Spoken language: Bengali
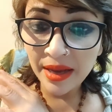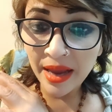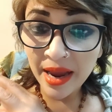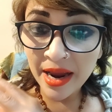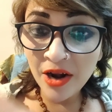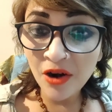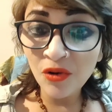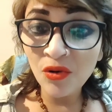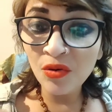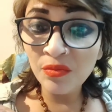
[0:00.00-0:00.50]

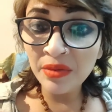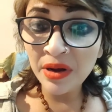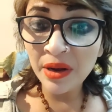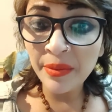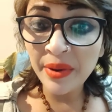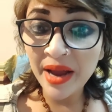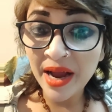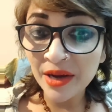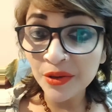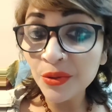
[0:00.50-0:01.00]

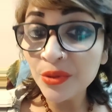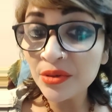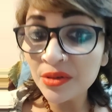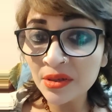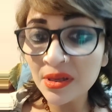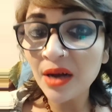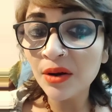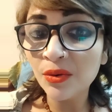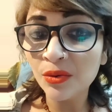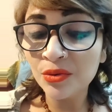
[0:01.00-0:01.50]
এইরকমভাবে
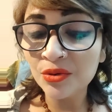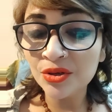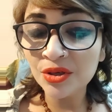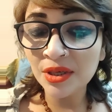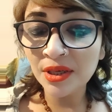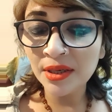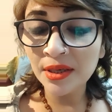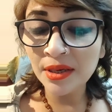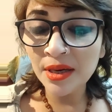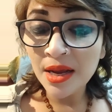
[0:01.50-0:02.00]
হেনস্থা
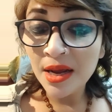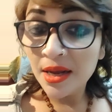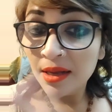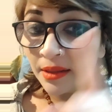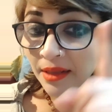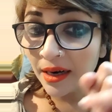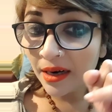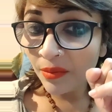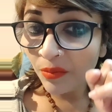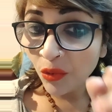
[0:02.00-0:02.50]
করছেন
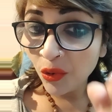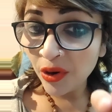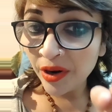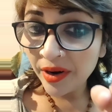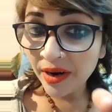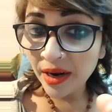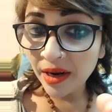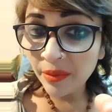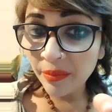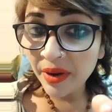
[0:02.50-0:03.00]
তারা মনে
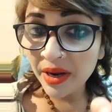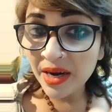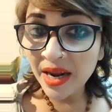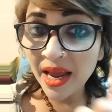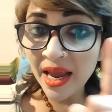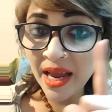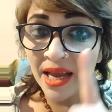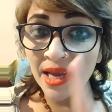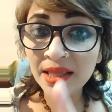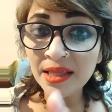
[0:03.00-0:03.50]
রাখবেন
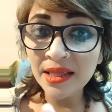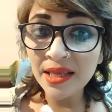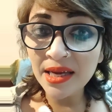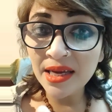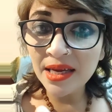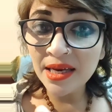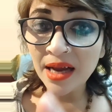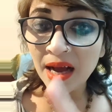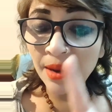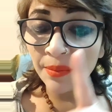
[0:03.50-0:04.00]
এই
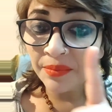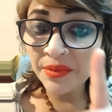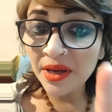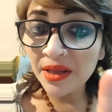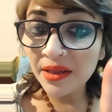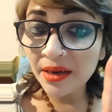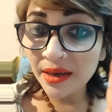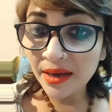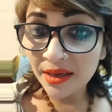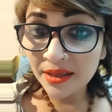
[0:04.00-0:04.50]
দিন
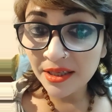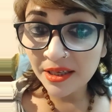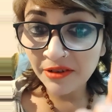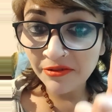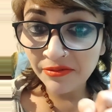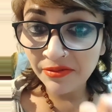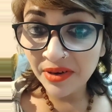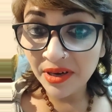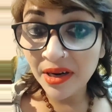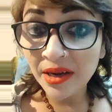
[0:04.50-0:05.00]
আপনাদের কাছে
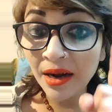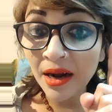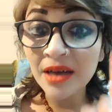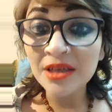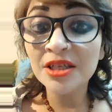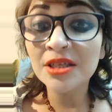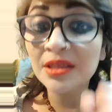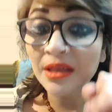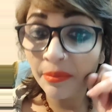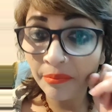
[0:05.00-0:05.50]
ফিরে
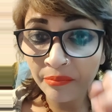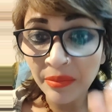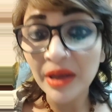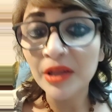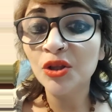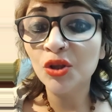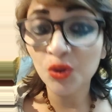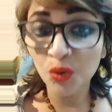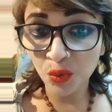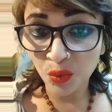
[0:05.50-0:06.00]
আসতে
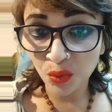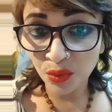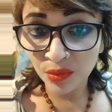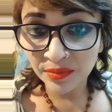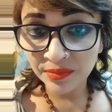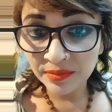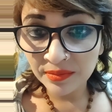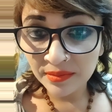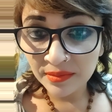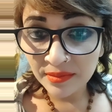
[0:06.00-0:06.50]
বাধ্য
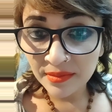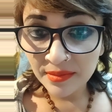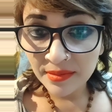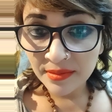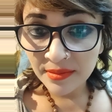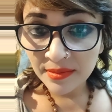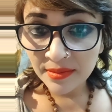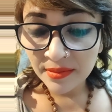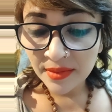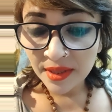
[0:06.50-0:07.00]

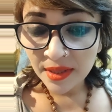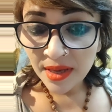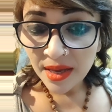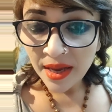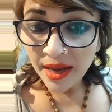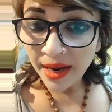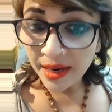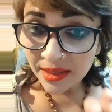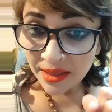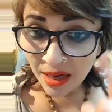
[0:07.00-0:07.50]

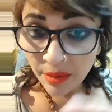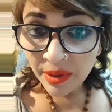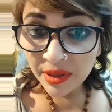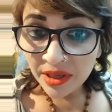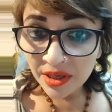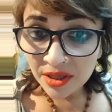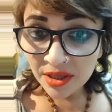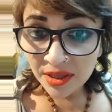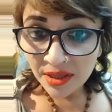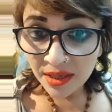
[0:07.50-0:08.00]
এটা
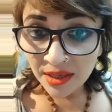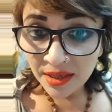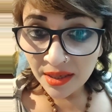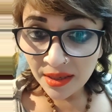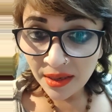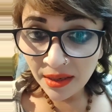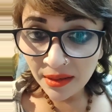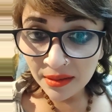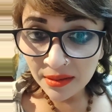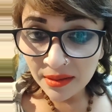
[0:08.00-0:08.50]
আমাদের
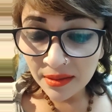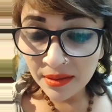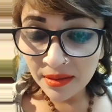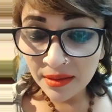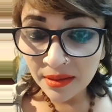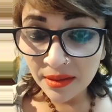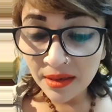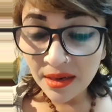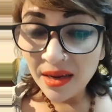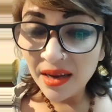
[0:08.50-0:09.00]
শিক্ষা
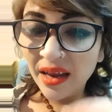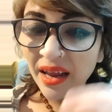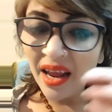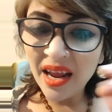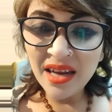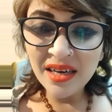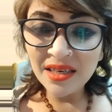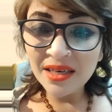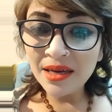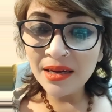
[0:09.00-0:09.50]

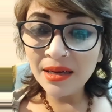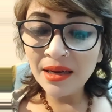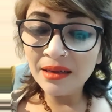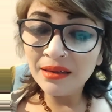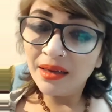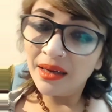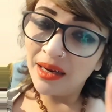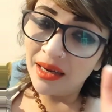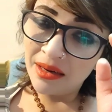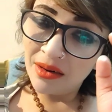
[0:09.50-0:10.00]
এই শিক্ষা
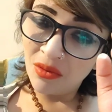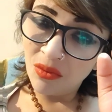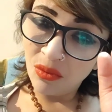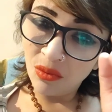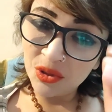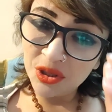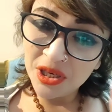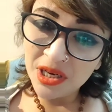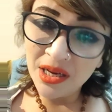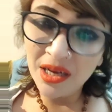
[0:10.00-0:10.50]
থেকে
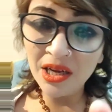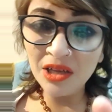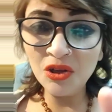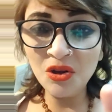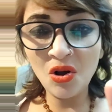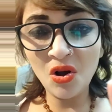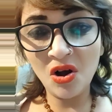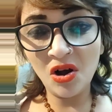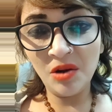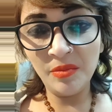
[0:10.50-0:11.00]
অশিক্ষিত
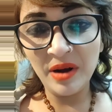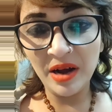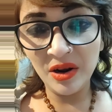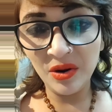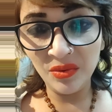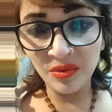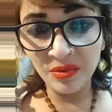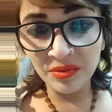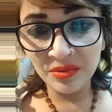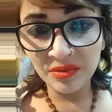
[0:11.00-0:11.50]
হওয়া ভালো